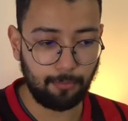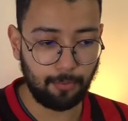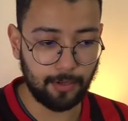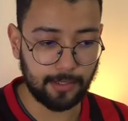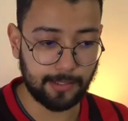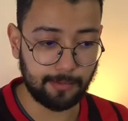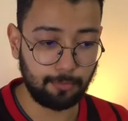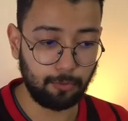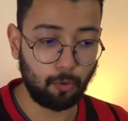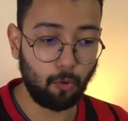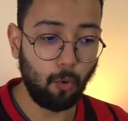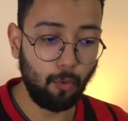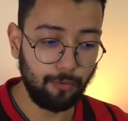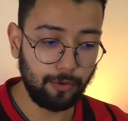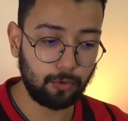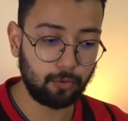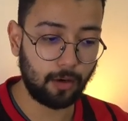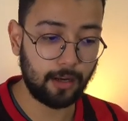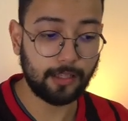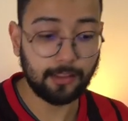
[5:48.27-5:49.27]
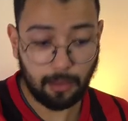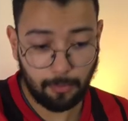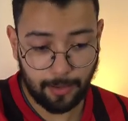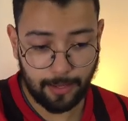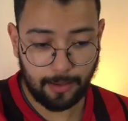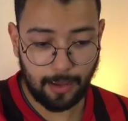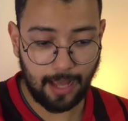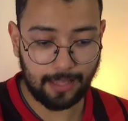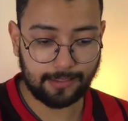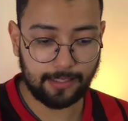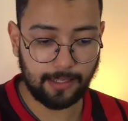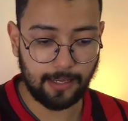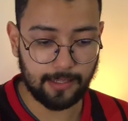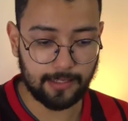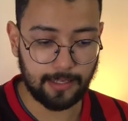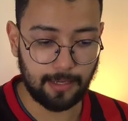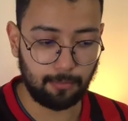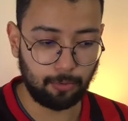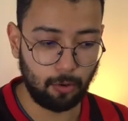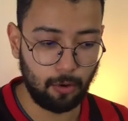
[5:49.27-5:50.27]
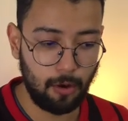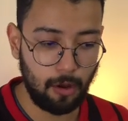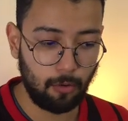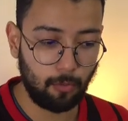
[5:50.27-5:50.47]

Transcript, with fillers: por exemplo, com o Vitória também até dezembro,